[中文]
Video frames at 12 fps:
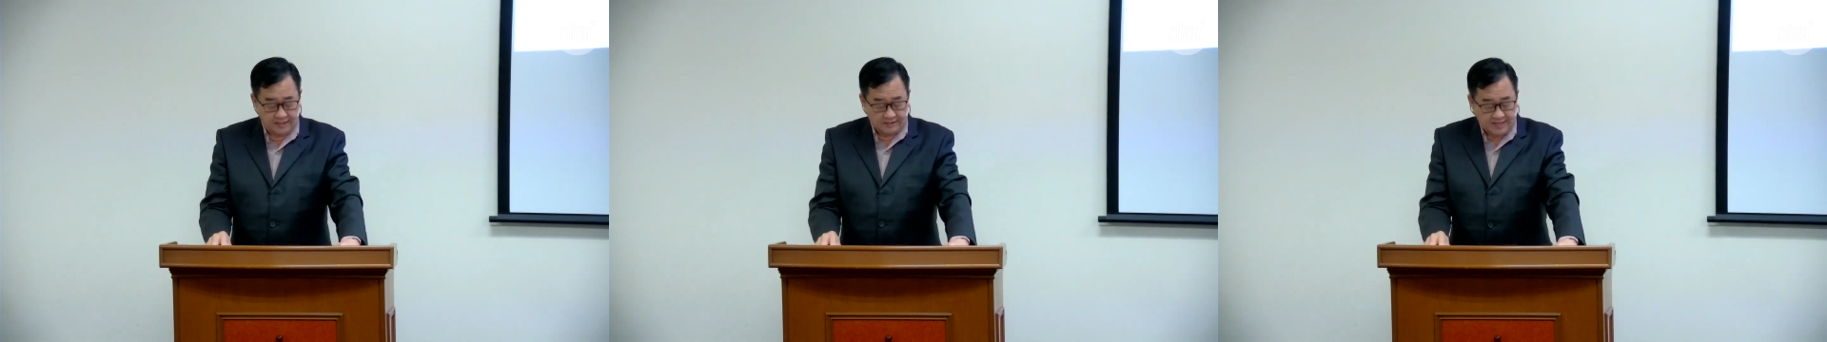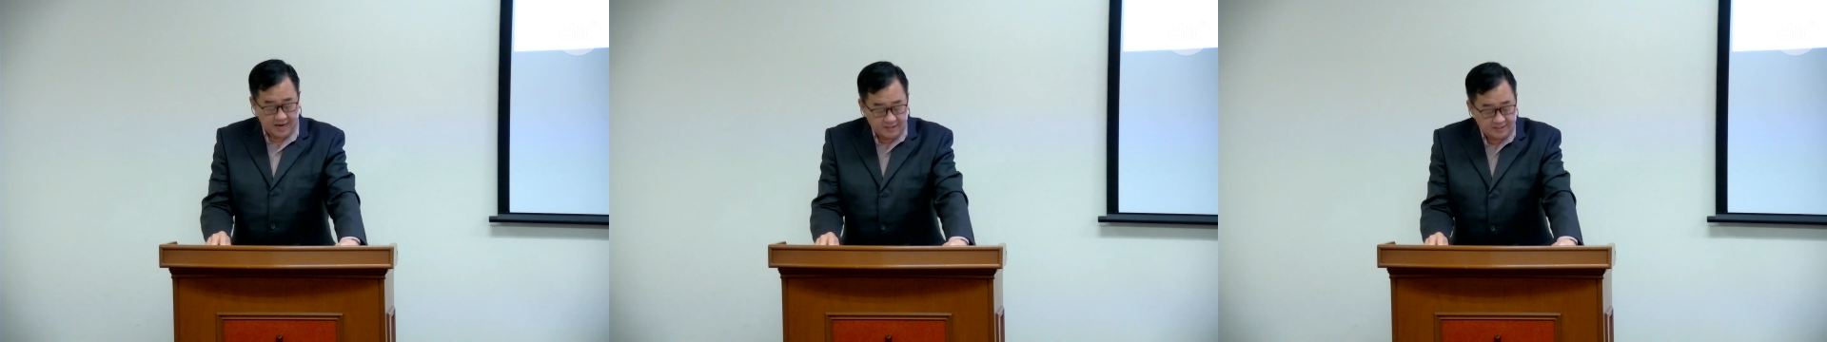
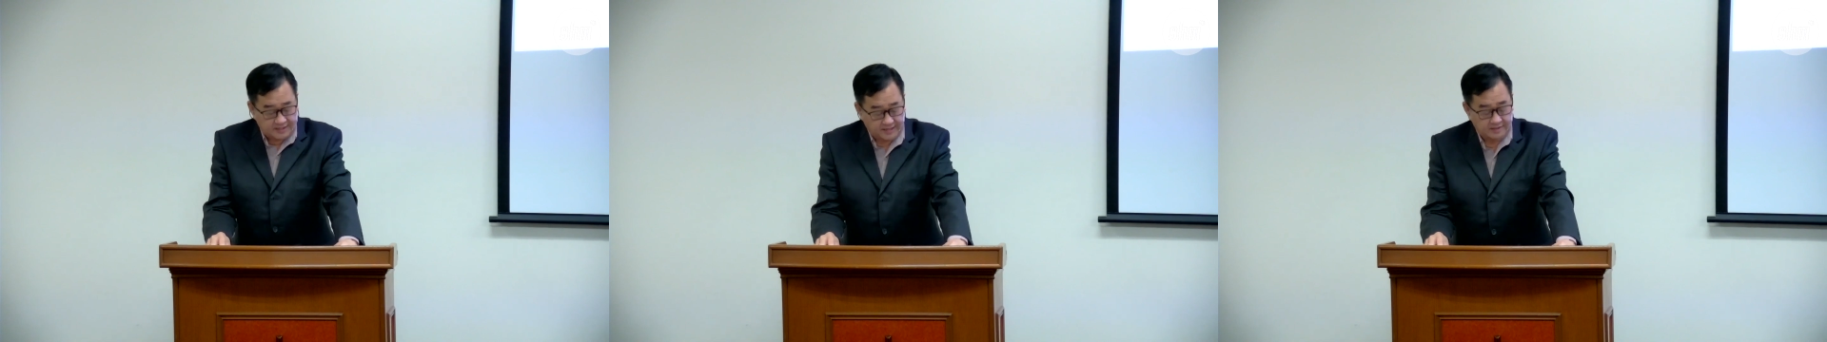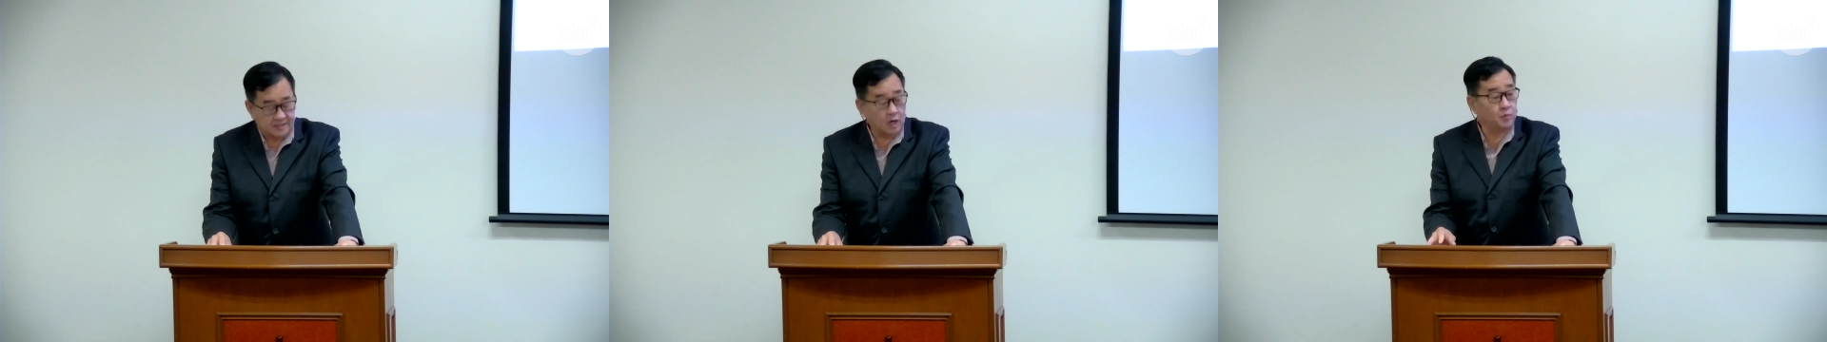彰显
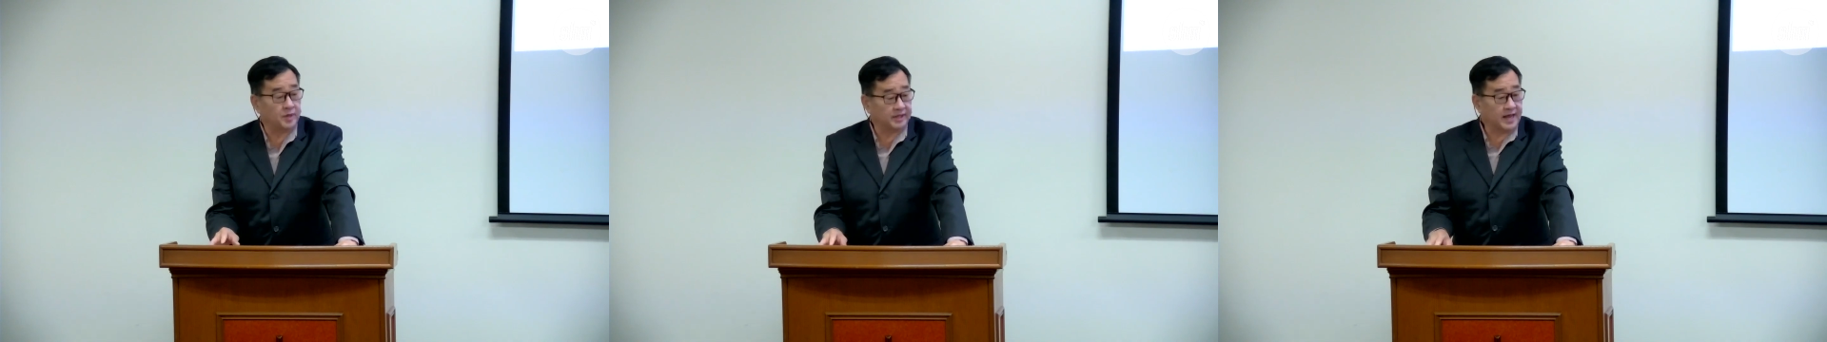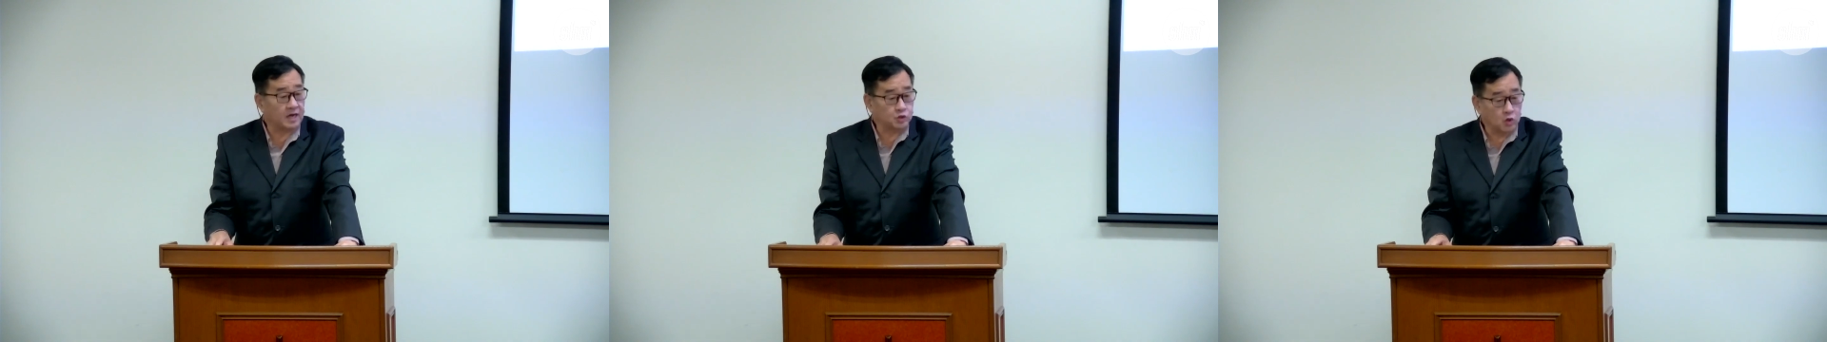在我们
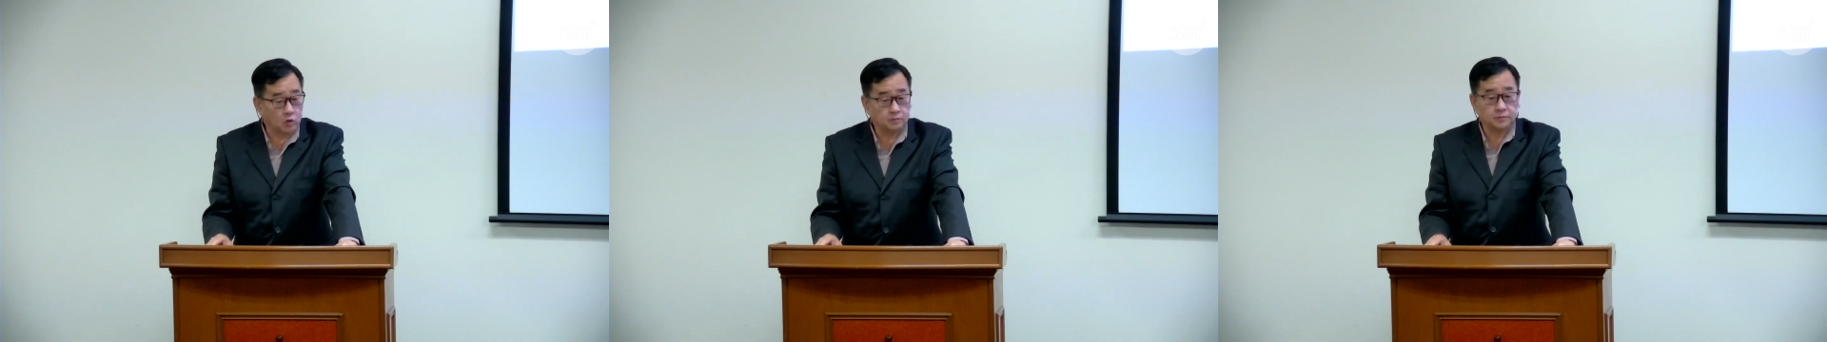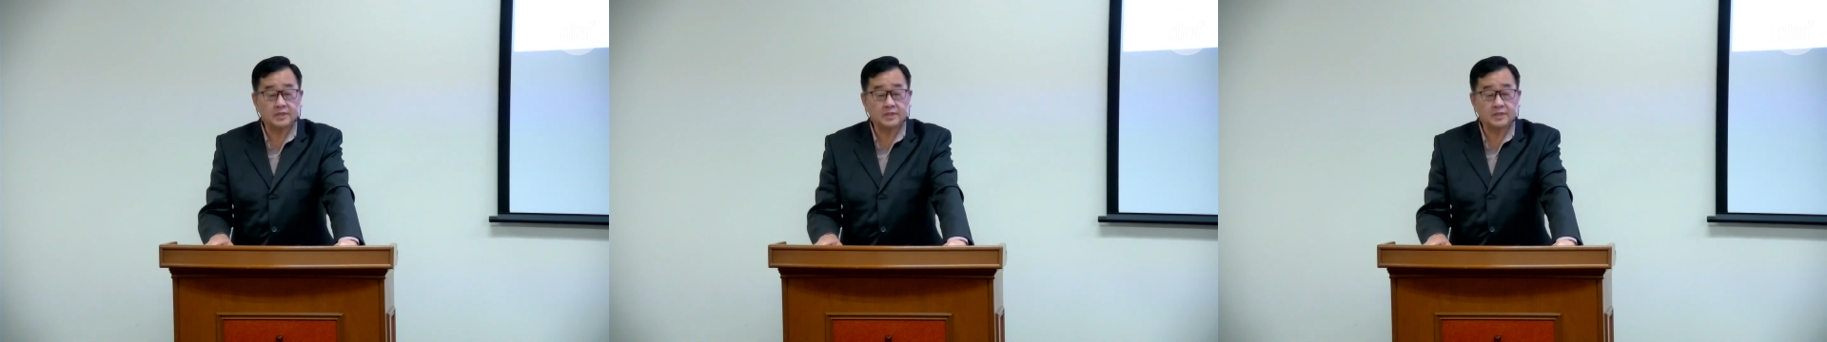当中。